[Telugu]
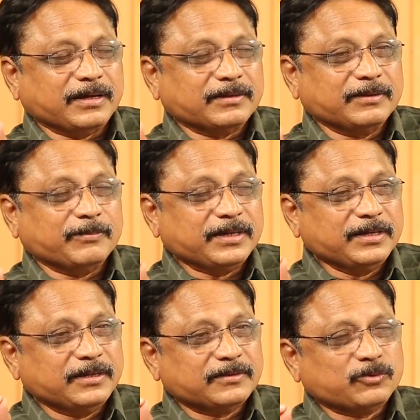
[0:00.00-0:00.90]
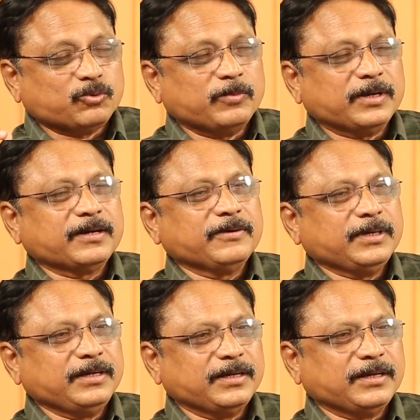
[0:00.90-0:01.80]
అతను మరీ ఎంత
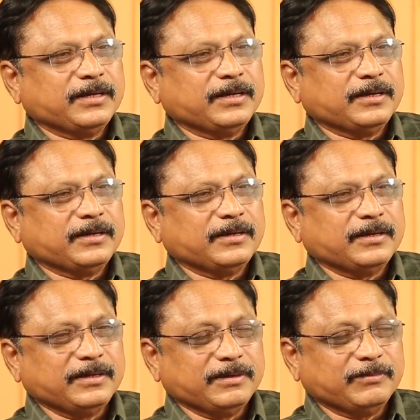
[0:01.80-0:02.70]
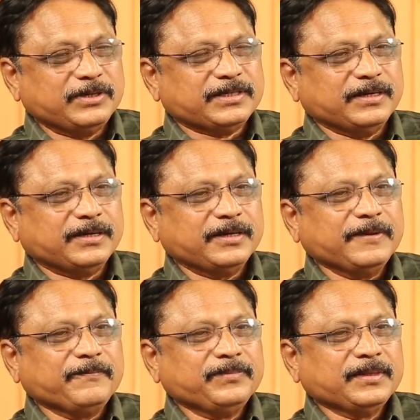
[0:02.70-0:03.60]
దుర్మార్గమైన మనిషి అంటే
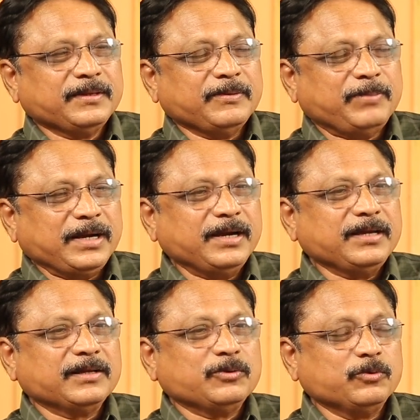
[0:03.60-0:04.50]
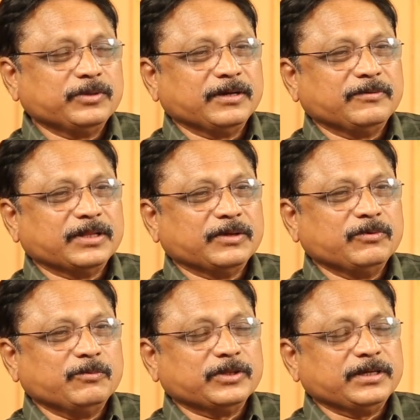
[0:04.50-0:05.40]
పెళ్ళైన నూతన
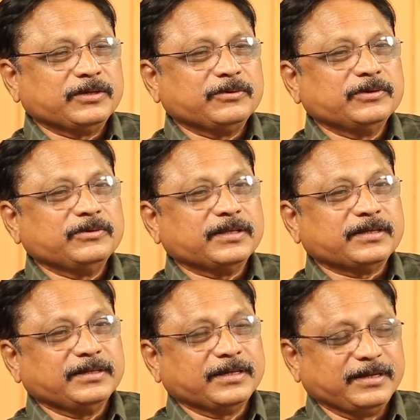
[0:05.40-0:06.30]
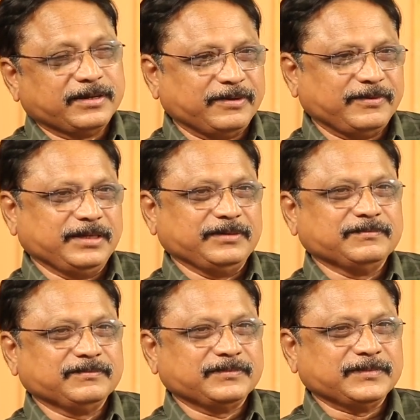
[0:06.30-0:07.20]
వధవు మొదటి రోజు అతని దగ్గరికి రావాలి
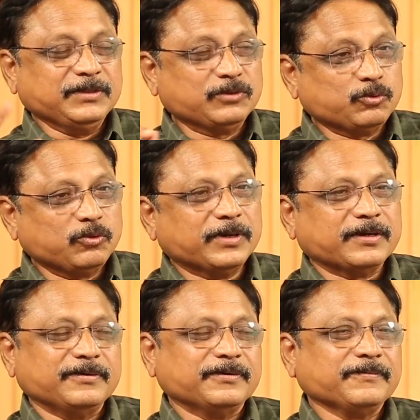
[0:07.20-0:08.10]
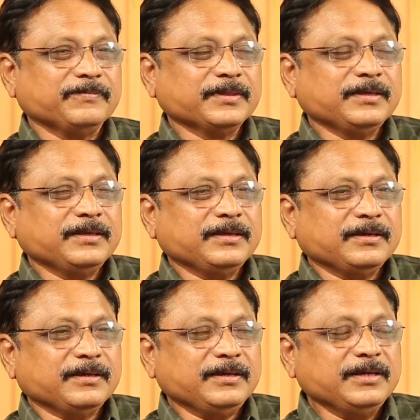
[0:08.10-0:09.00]
ఇంత దుర్మార్గుడు
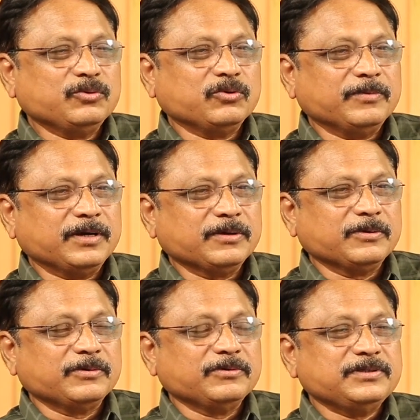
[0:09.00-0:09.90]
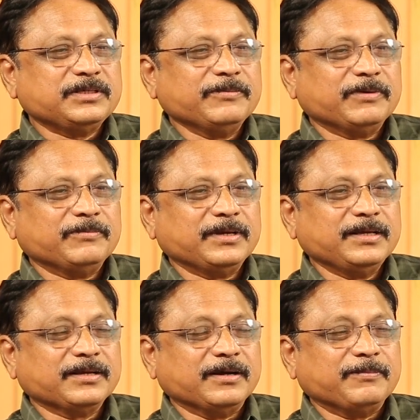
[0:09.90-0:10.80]
ఈ దుర్మార్గుడి నుంచి
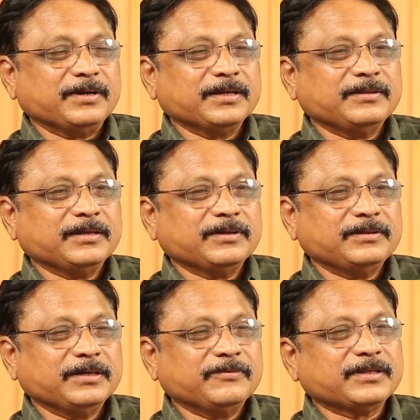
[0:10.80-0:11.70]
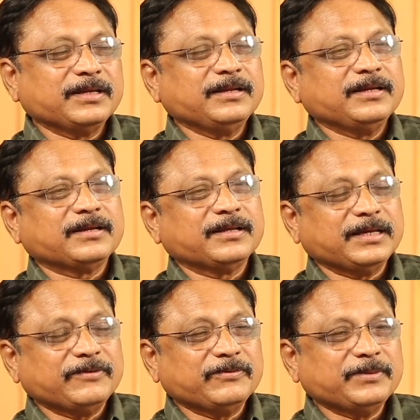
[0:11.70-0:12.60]
మమ్మల్ని కాపాడే దే దేవతలే లేరా
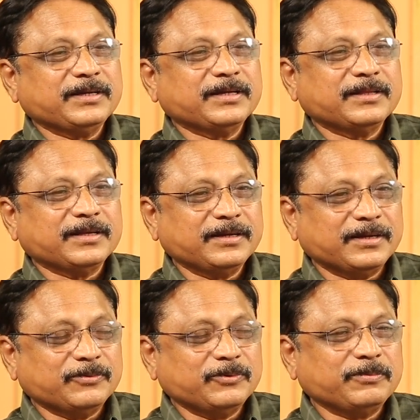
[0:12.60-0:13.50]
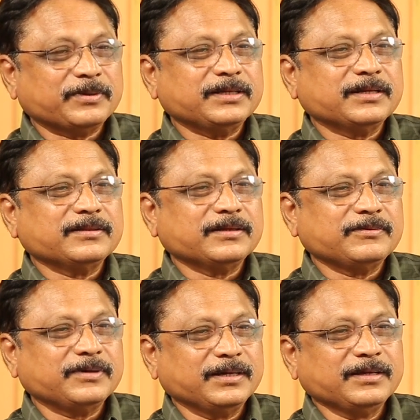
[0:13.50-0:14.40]
దైవమే లేదా అని ఆ ఊరు ప్రజలంతా
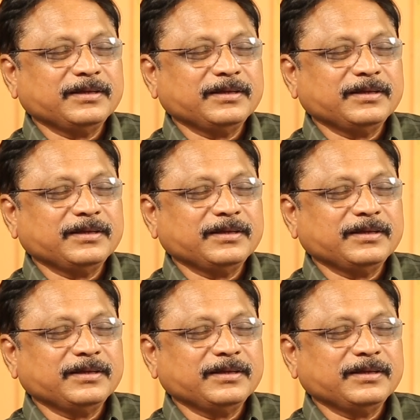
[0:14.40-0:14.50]
కూడా